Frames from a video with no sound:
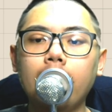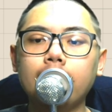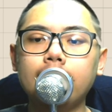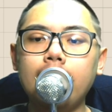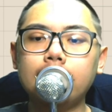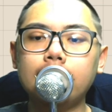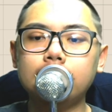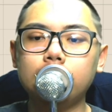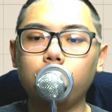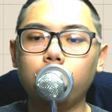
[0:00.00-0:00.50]

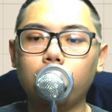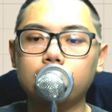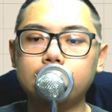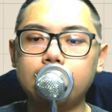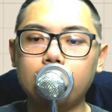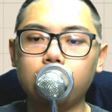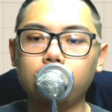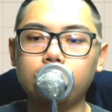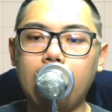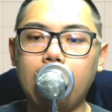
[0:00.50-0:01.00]
但是如果
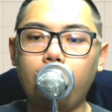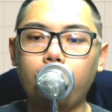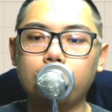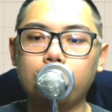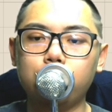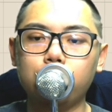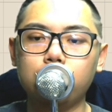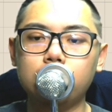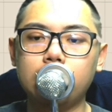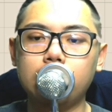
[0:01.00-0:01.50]
再度压回
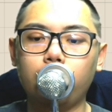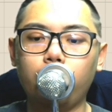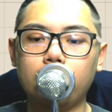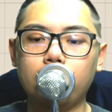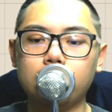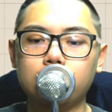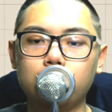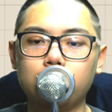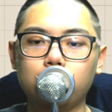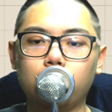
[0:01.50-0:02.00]
均线
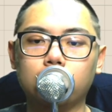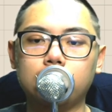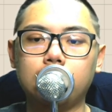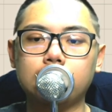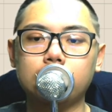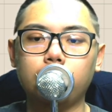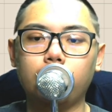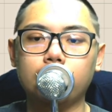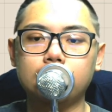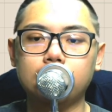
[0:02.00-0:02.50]
位置处，我
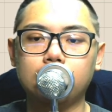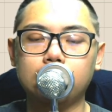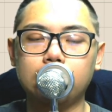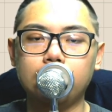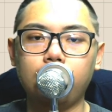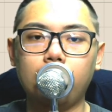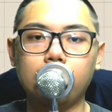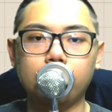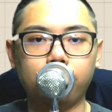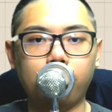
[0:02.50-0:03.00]
倒是认为这个
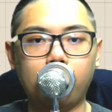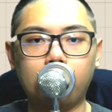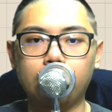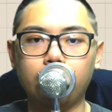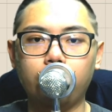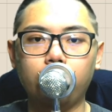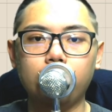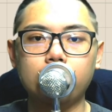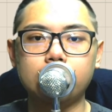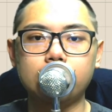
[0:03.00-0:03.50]
地方你反而
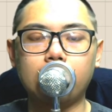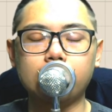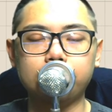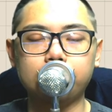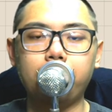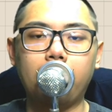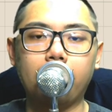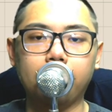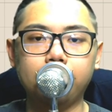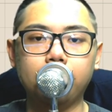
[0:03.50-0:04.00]
留意一下
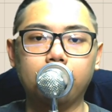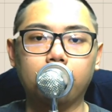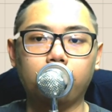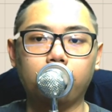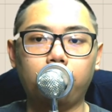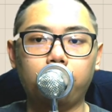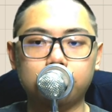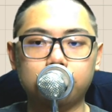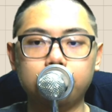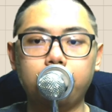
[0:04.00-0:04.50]
是买点
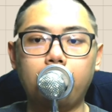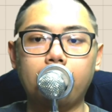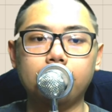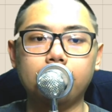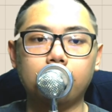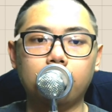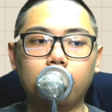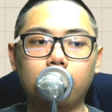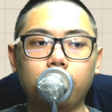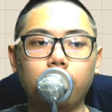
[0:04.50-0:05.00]
哦，是买
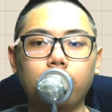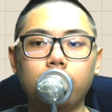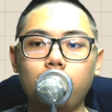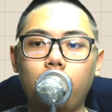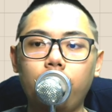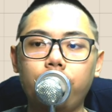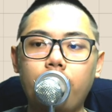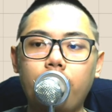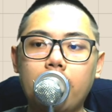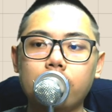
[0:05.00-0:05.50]
点哦。因为
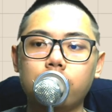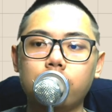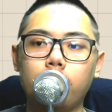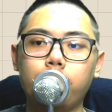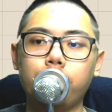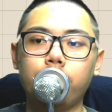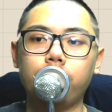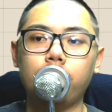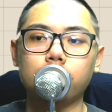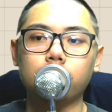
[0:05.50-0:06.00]
No Flash
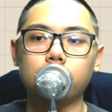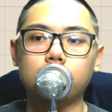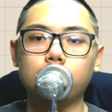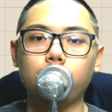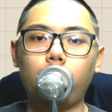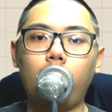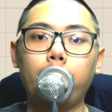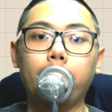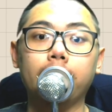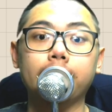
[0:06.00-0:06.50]
的部分就
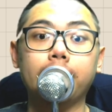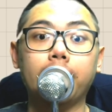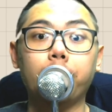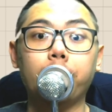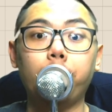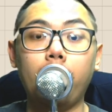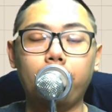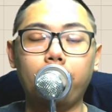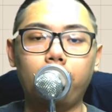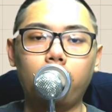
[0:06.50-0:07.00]
是华邦那个
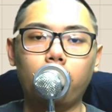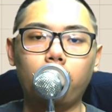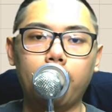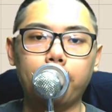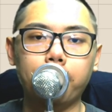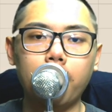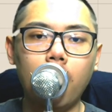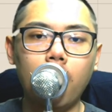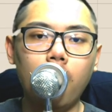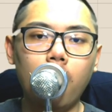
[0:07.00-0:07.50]
万红嘛。